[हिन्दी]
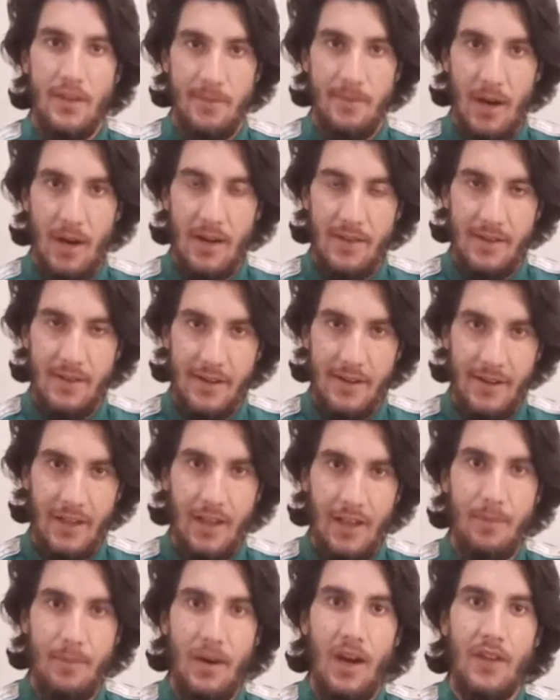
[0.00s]
स्मार्ट सिटी
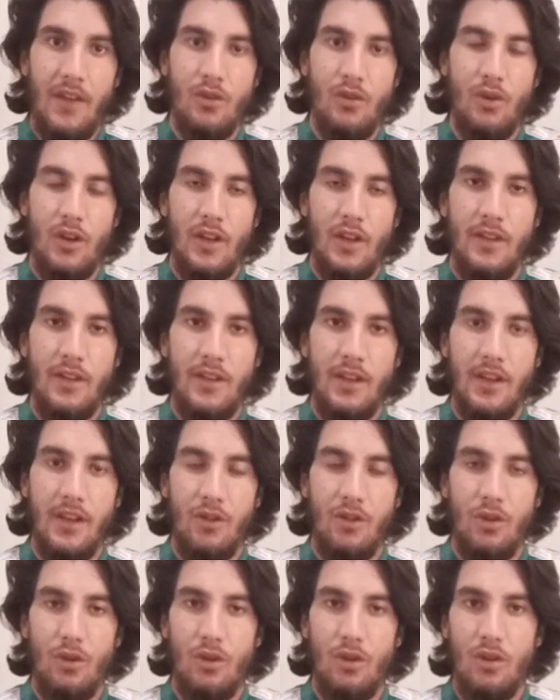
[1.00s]
की बात हो रही थी
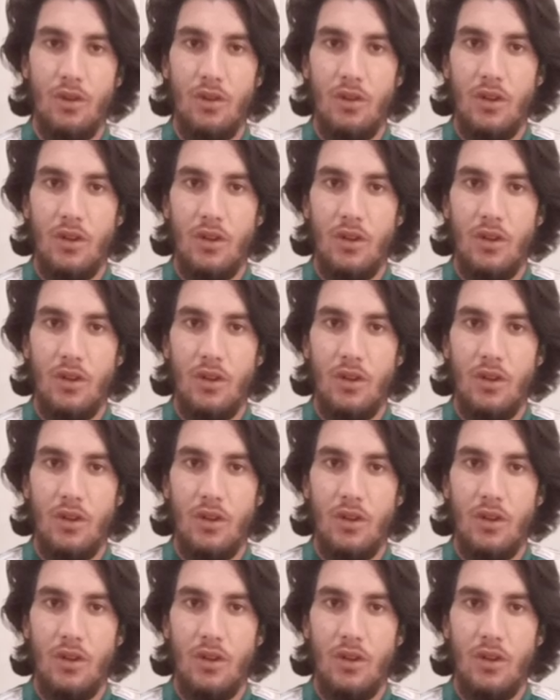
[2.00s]
तो